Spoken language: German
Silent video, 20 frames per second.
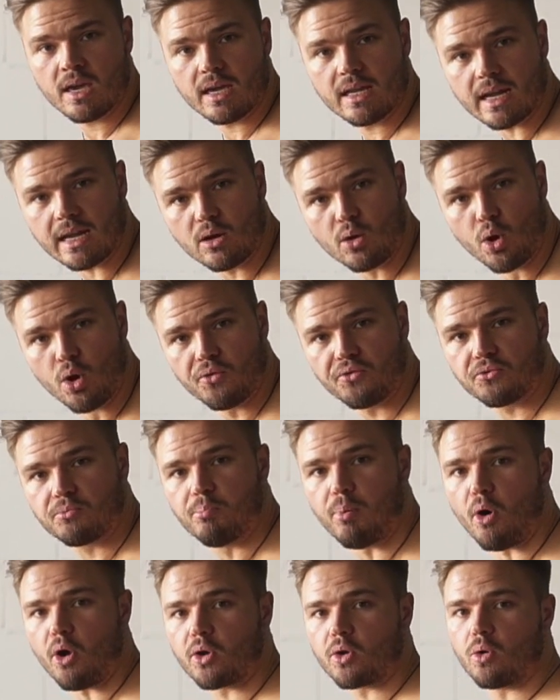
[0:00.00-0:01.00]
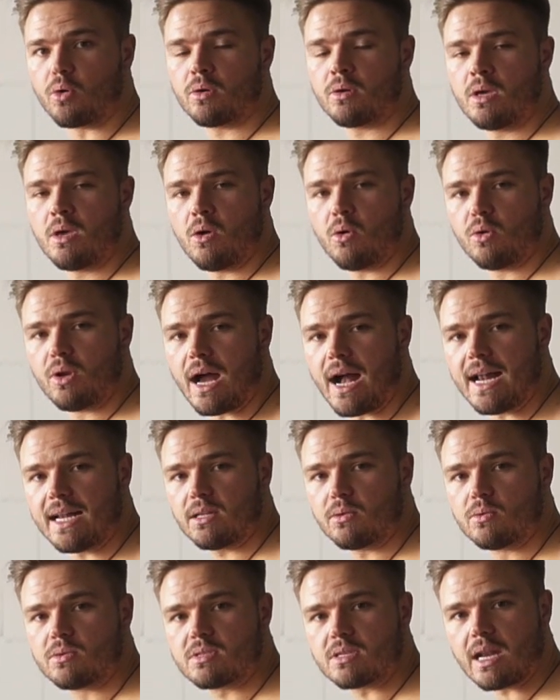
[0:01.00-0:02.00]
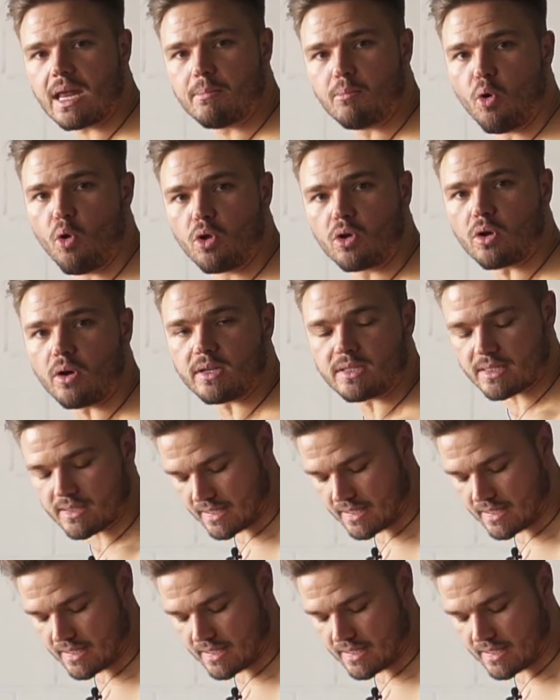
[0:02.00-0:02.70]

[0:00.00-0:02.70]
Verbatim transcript: in eine Hüftbeugung und halten uns in einem Hohlkreuz.